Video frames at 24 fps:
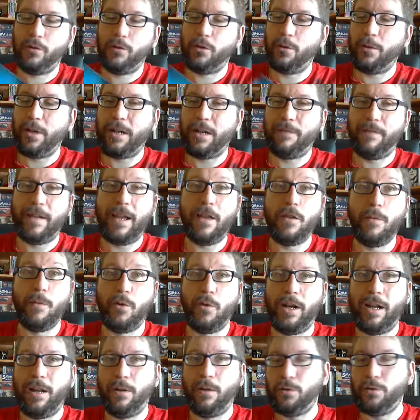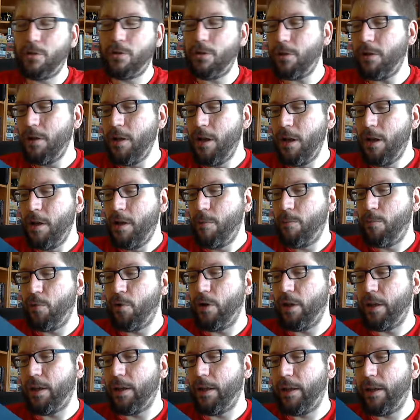autobiografiado por el autor,
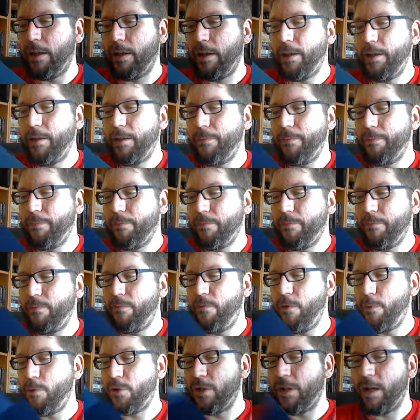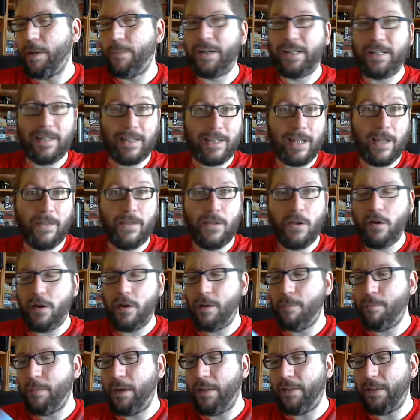porque fuimos a la presentación
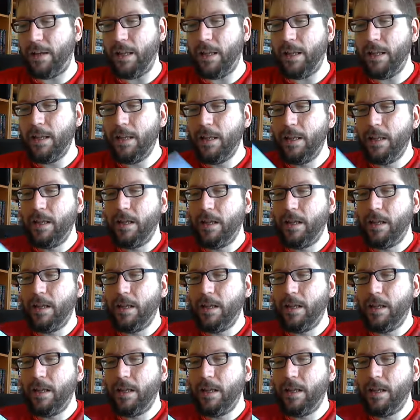en Madrid,